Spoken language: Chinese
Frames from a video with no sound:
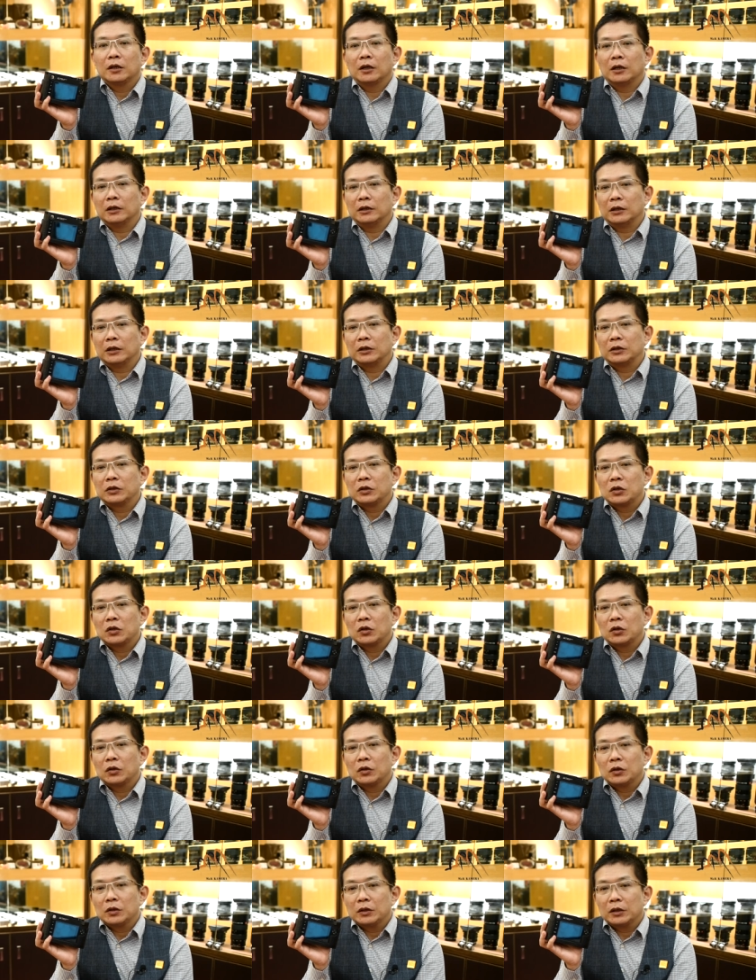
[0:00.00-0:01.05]
呃，
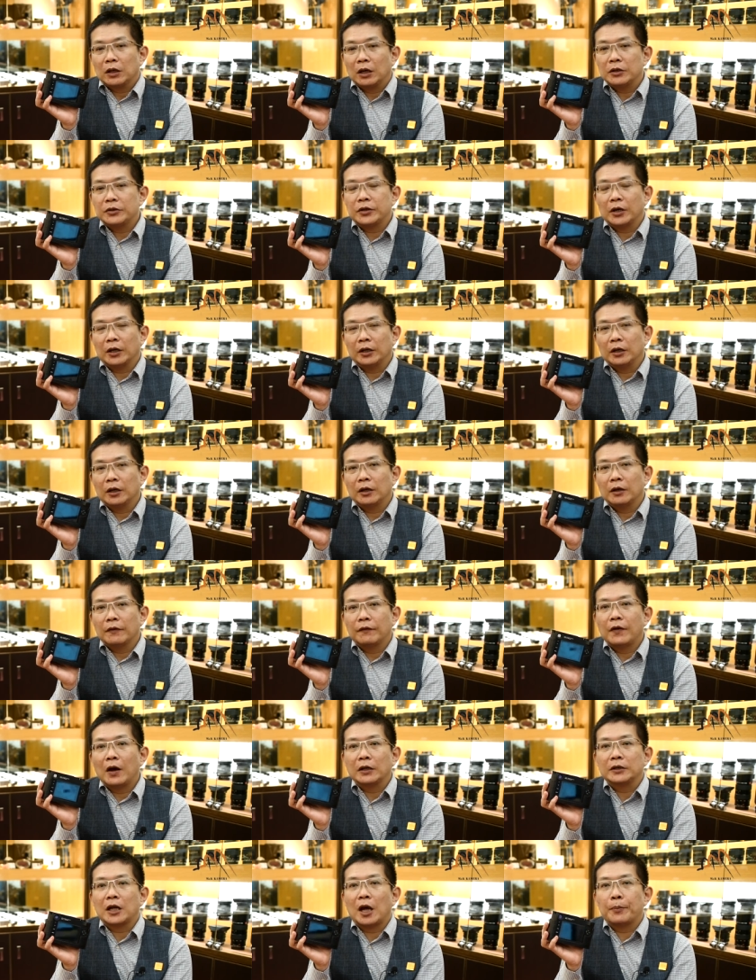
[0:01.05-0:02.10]
而且呢，那
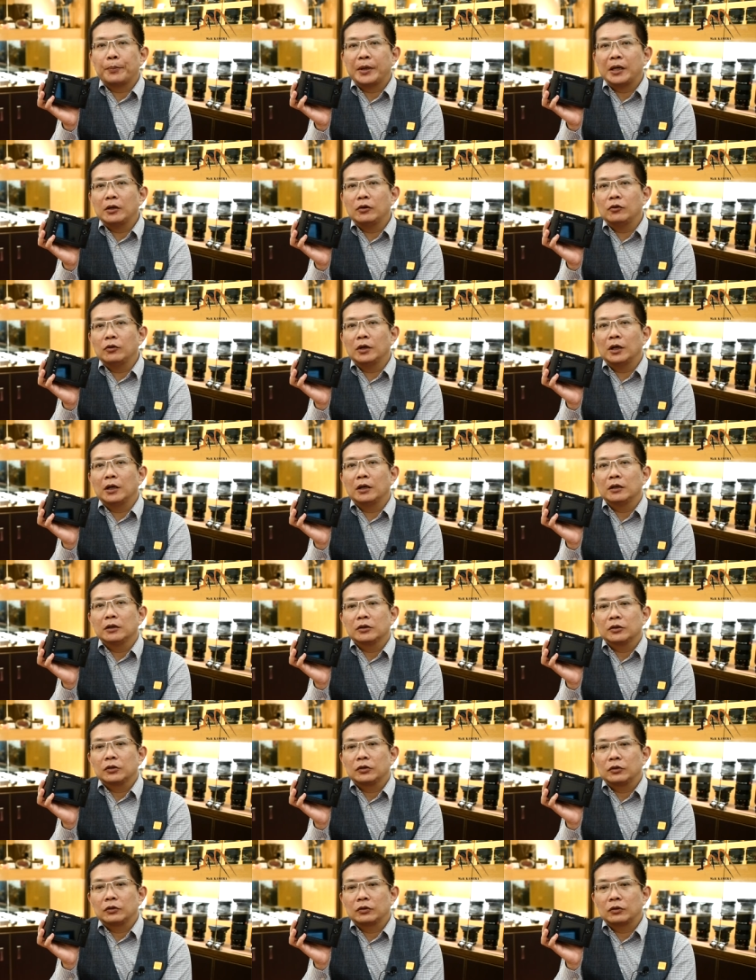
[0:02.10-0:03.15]
放大比率呢，
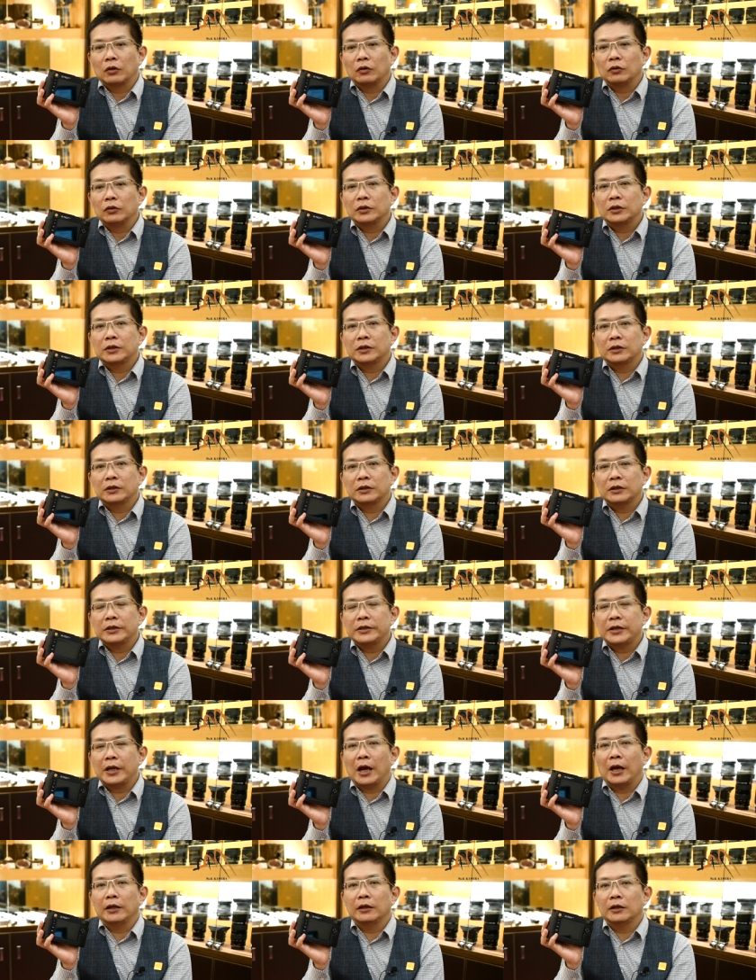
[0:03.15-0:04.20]
从之
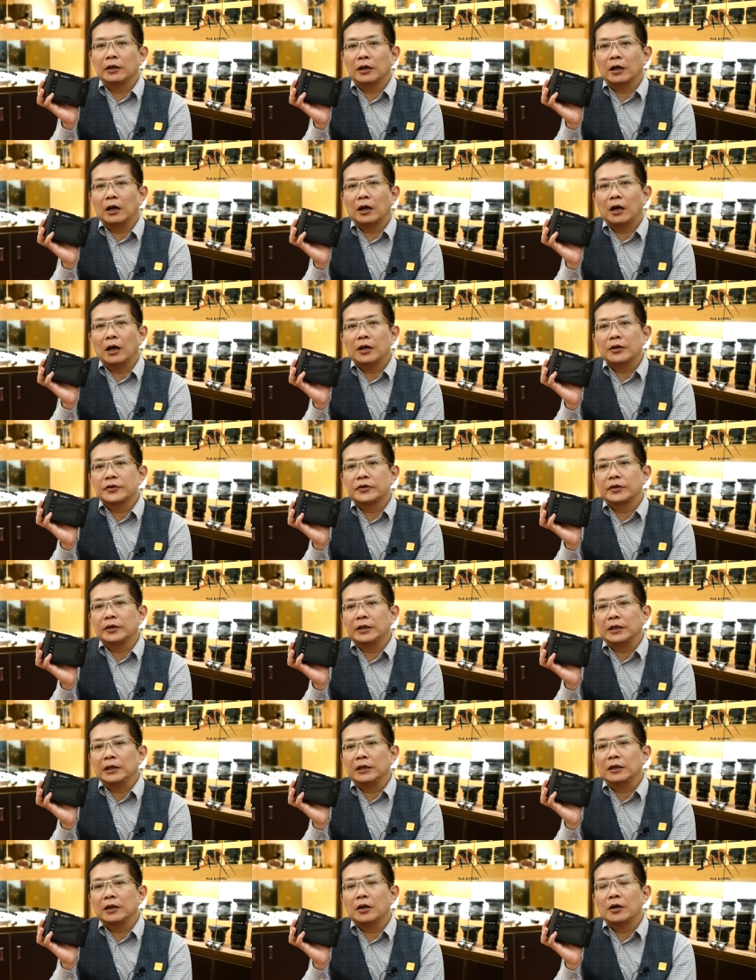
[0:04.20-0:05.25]
前的二四
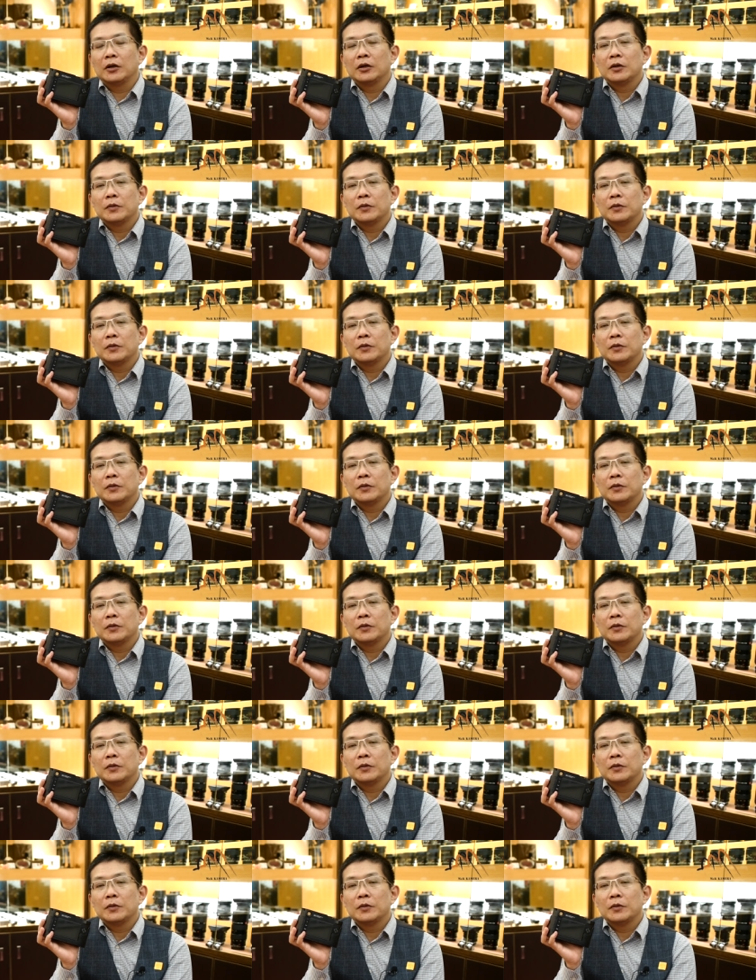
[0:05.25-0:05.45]
零呢。